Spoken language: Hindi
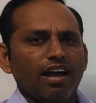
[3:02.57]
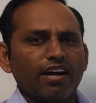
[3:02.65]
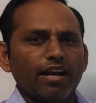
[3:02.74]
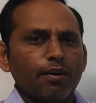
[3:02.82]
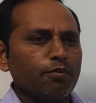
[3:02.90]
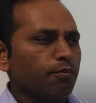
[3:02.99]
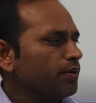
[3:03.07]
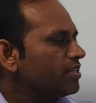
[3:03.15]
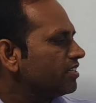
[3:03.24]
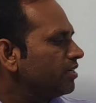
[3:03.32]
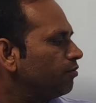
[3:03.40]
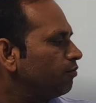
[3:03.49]
अगर आपको
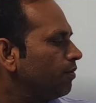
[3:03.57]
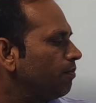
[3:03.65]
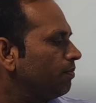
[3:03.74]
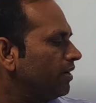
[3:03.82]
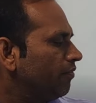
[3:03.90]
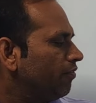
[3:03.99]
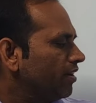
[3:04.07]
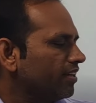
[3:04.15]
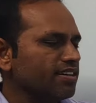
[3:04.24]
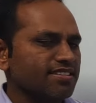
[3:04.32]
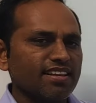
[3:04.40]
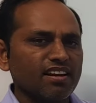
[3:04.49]
बीसीडब्ल्यू पंप के
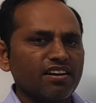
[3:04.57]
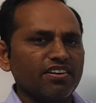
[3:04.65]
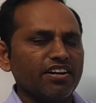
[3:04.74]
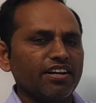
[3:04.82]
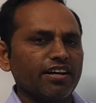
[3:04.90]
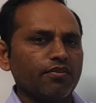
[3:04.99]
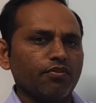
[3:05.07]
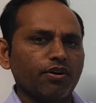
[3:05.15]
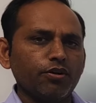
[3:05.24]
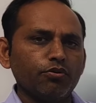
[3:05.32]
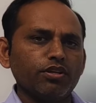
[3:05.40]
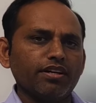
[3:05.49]
वर्किंग से रिलेटेड अगर
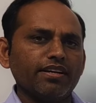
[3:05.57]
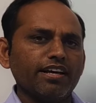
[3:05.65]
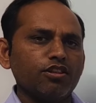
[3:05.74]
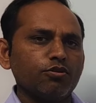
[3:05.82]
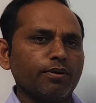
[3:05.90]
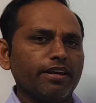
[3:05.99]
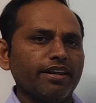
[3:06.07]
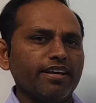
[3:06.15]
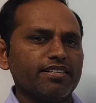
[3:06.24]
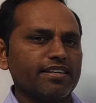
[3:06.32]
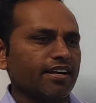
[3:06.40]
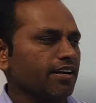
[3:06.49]
वीडियो देखना है तो मैं
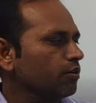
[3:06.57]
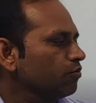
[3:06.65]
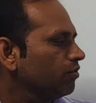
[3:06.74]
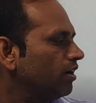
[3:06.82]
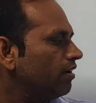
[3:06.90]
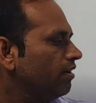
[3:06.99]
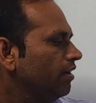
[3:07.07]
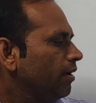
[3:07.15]
लिंक शेयर कर दूंगा